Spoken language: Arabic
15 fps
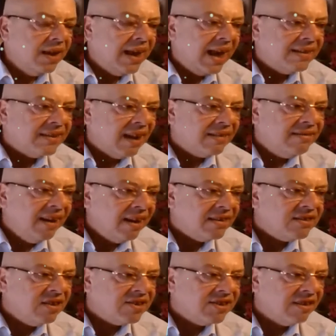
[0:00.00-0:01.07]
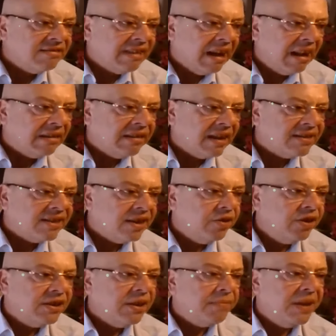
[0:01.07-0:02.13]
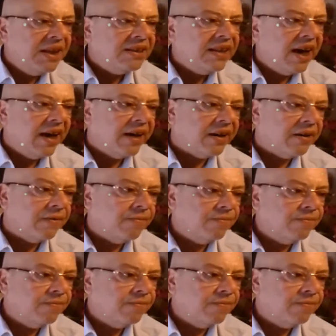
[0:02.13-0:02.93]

كانت لا ديريكسيون سنترال دو لا سيكوريتي ميليتير